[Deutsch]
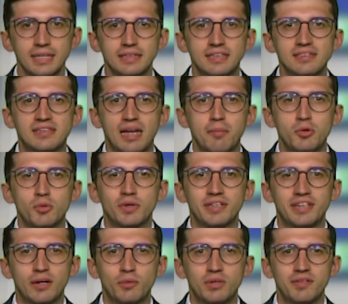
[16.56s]
Die Sammlungen
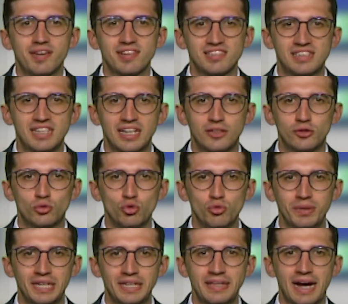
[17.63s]
der Universität
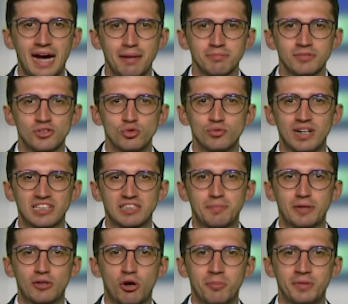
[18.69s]
Tübingen haben Zuwachs
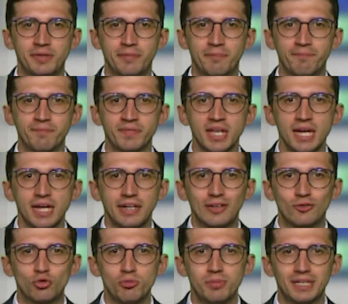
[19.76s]
bekommen.
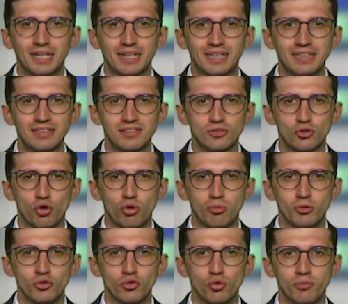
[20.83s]
Der Tübinger
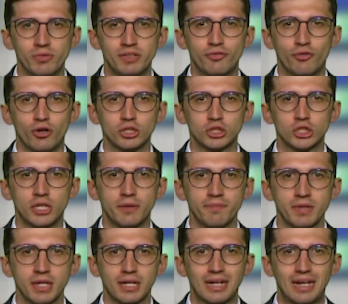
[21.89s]
Riesenchromosomenforscher
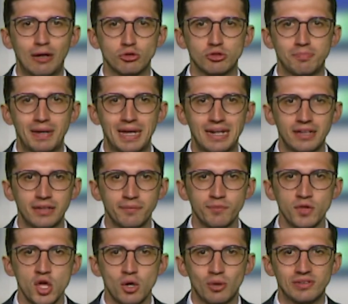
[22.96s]
Klaus Pelling
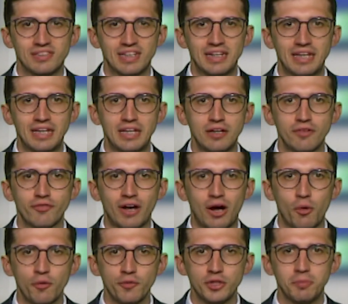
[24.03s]
und seine
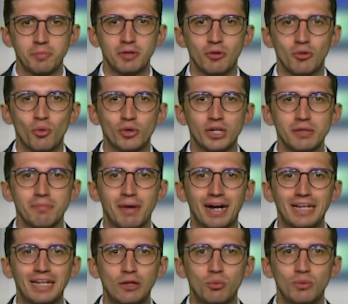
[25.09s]
Ehefrau, die Biologin
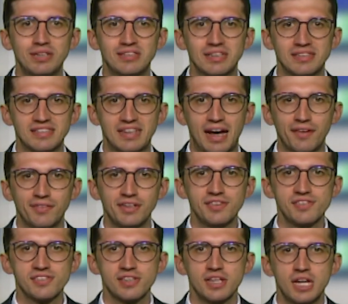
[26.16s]
Marie-Louise
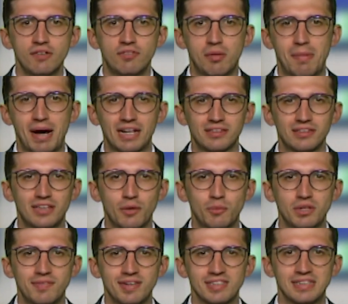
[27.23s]
Zarnitz, vermachten der
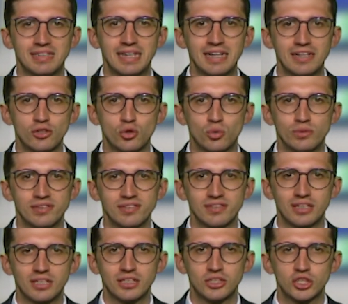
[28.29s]
Universität
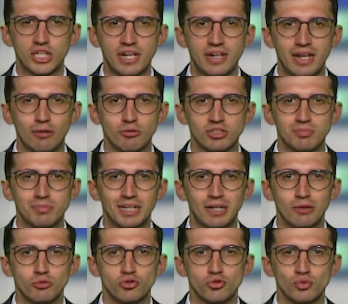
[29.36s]
Kunstgegenstände aus Mittel-
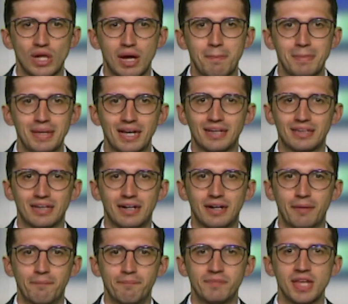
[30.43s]
und Südamerika.